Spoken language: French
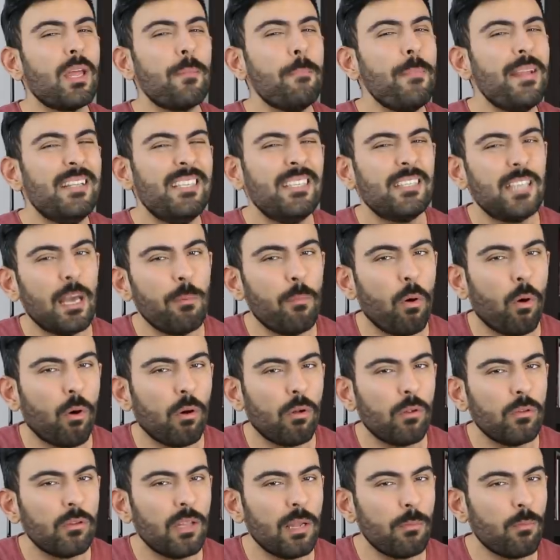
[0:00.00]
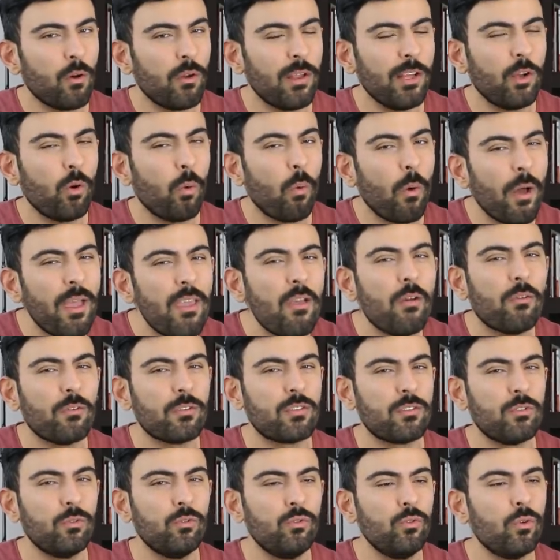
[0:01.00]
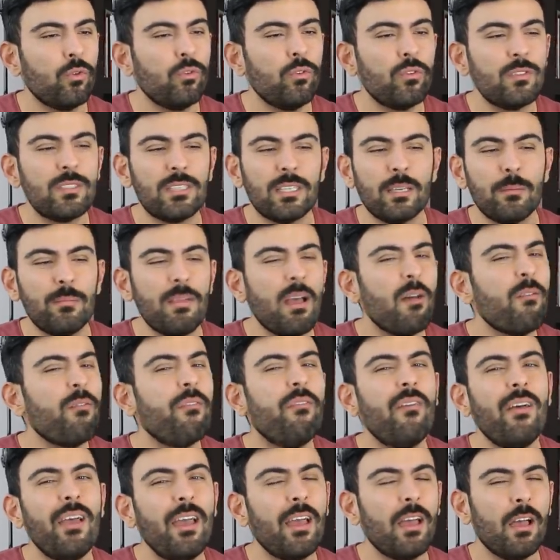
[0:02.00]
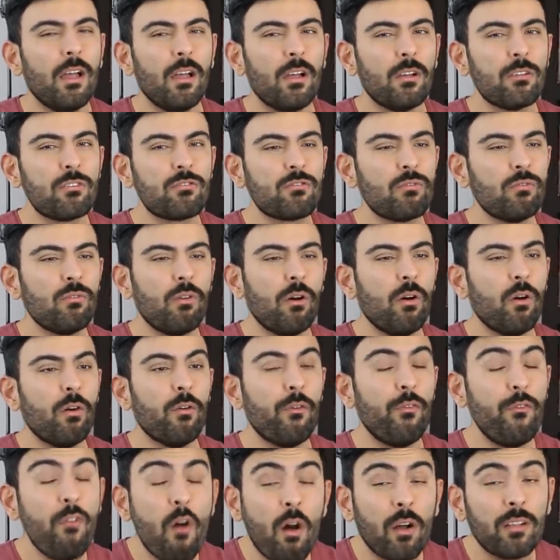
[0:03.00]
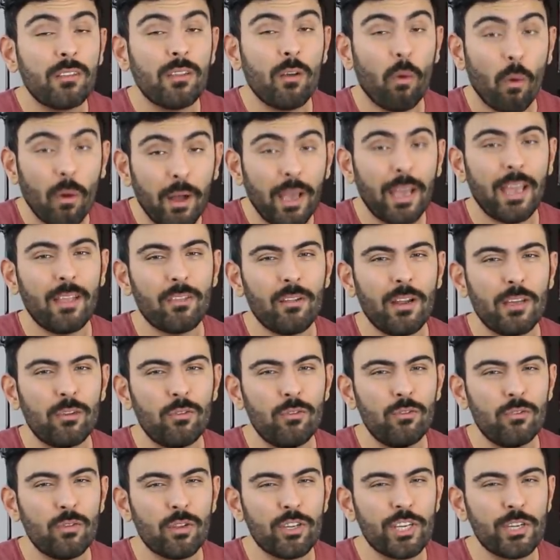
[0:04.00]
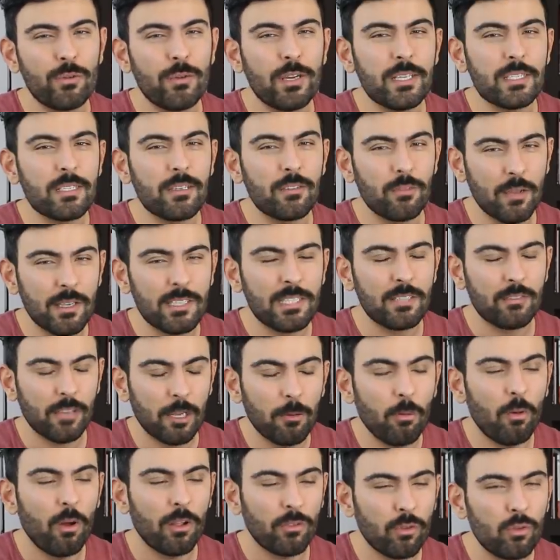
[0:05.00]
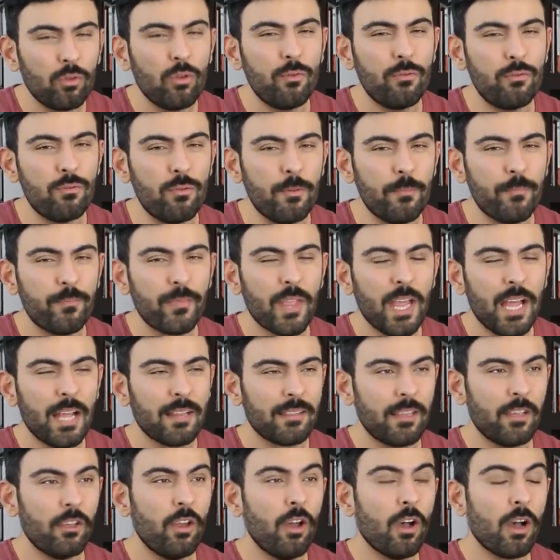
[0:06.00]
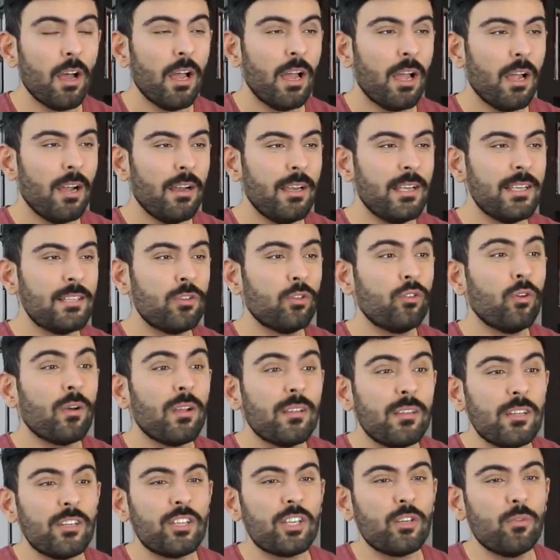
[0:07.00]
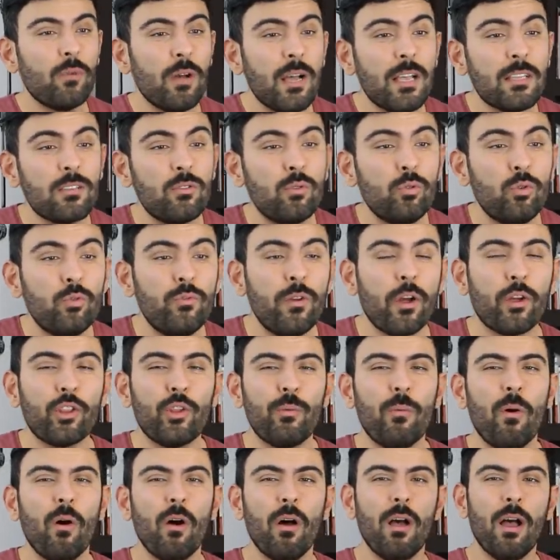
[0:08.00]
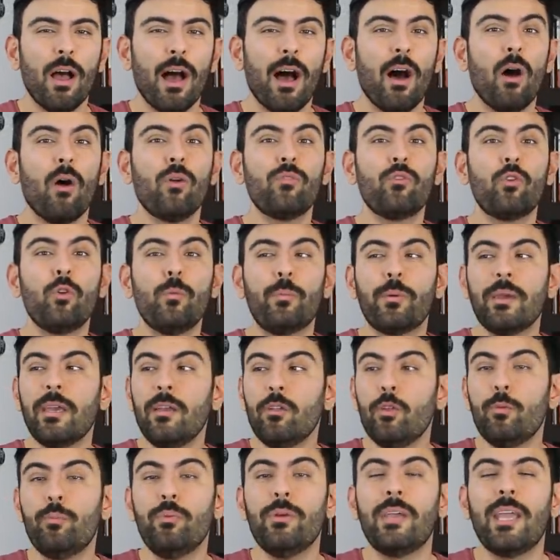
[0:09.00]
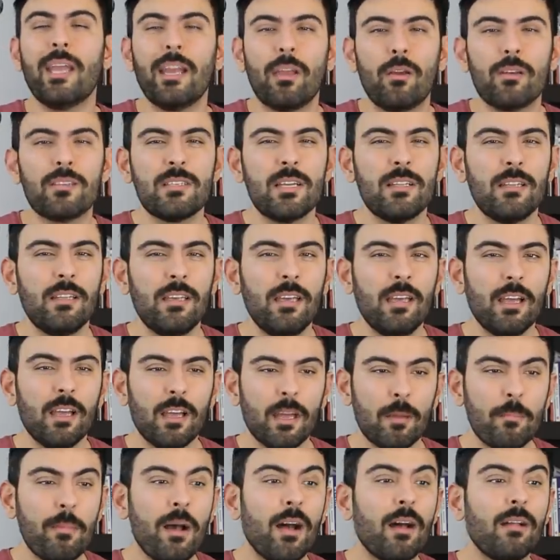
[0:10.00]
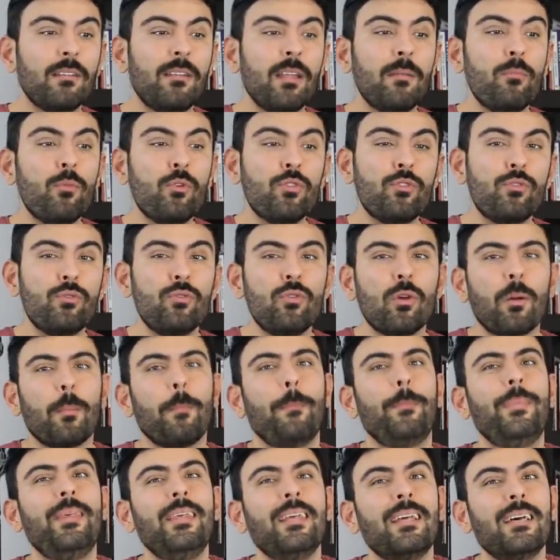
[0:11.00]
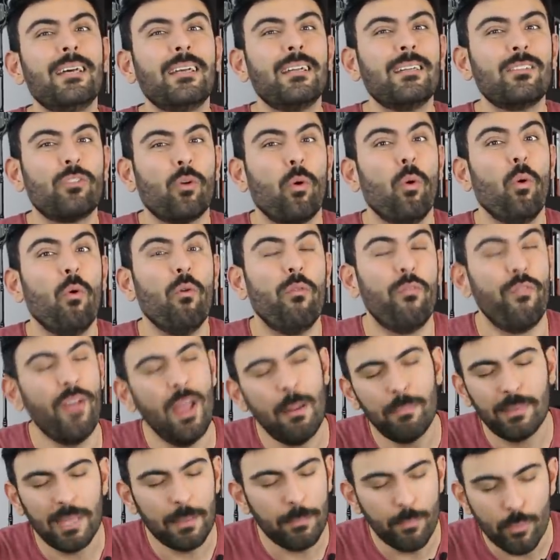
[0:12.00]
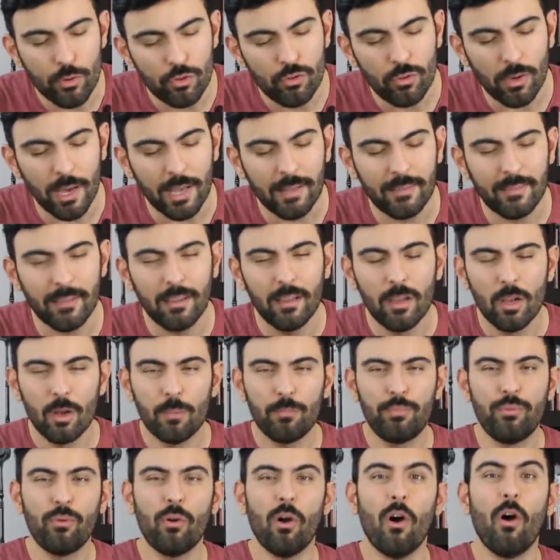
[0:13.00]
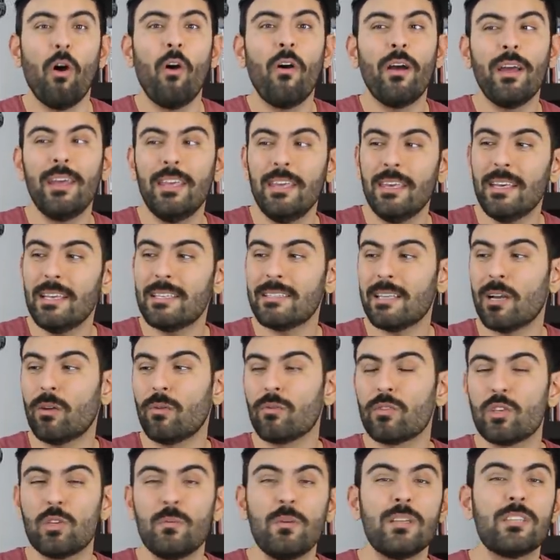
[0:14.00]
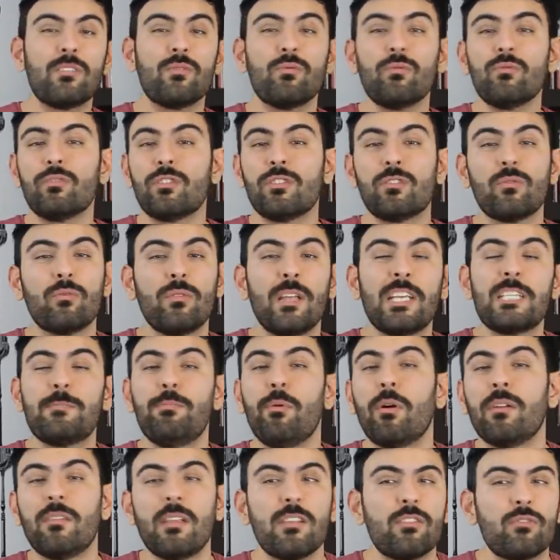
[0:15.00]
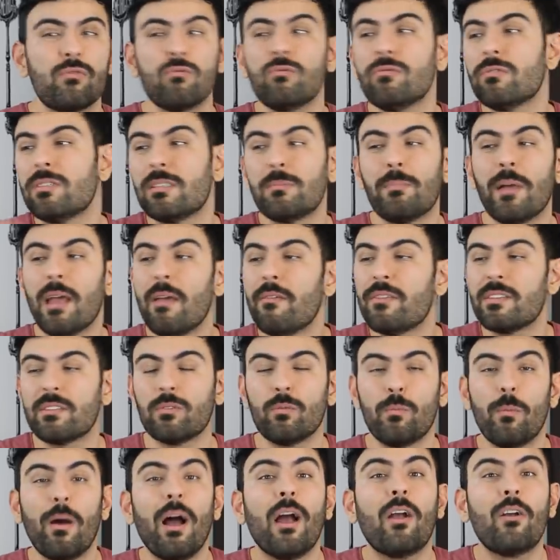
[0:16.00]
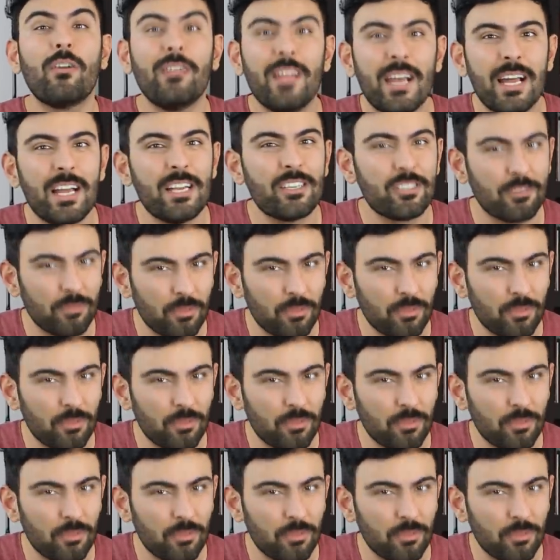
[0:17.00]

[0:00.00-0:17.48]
les médicaments tellement les croyances autour de ces bienfaits sont euh, fortes et ancrées dans la culture chinoise. vois, c'est vraiment un truc de fou. D'ailleurs, les autorités chinoises, le gouvernement, a entrepris depuis quelques années ben, des mesures bien trop faibles, des mesurettes, hein, pour enrayer sa consommation, son exportation, bref, son braconnage.